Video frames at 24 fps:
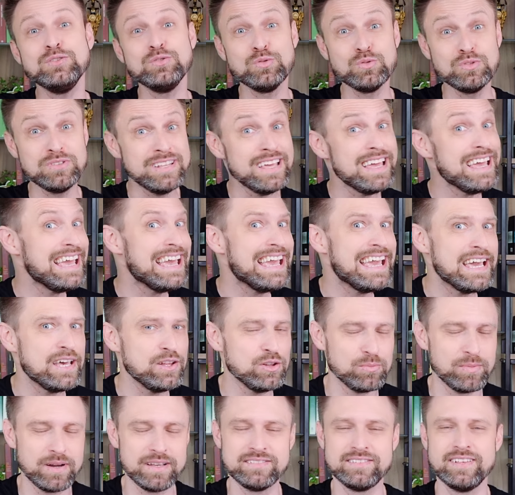do
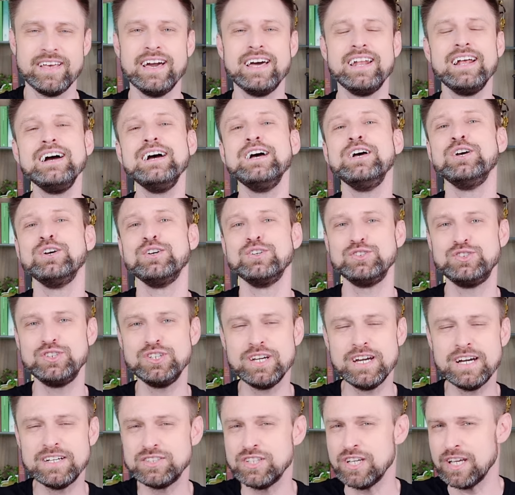terreno, mas era
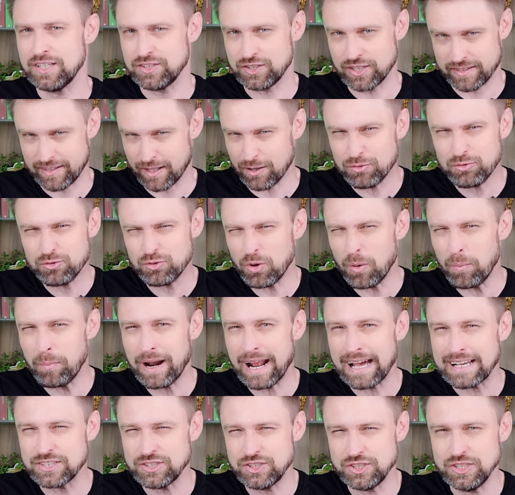gigante. Tinha até um
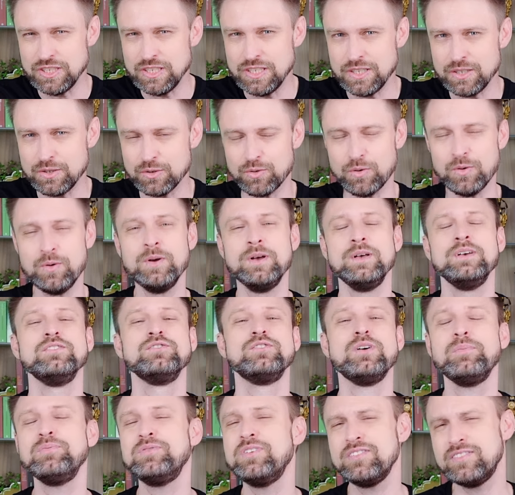sobradinho,
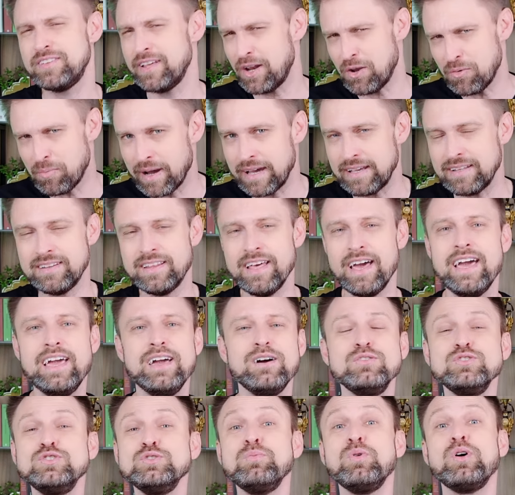só para vocês terem uma ideia,
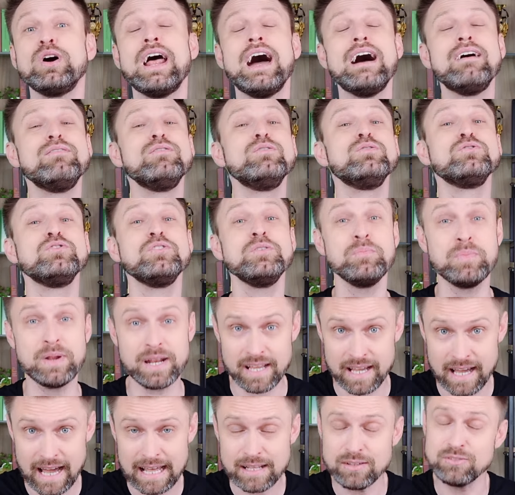onde moravam os
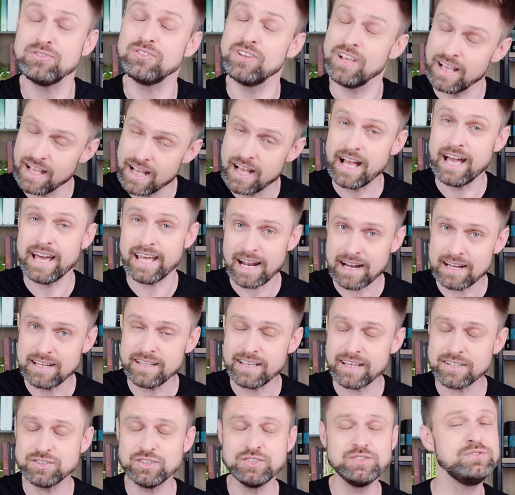empregados era ali
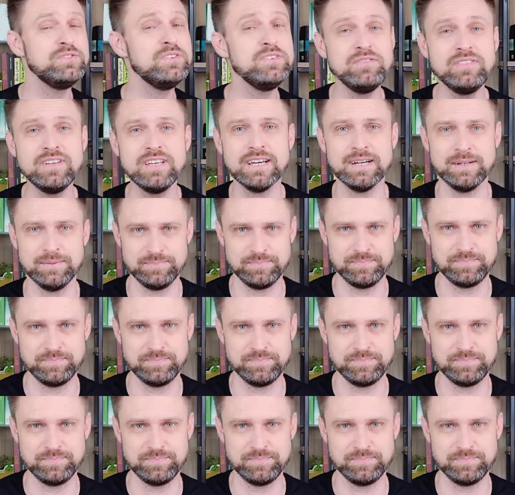que a gente vivia.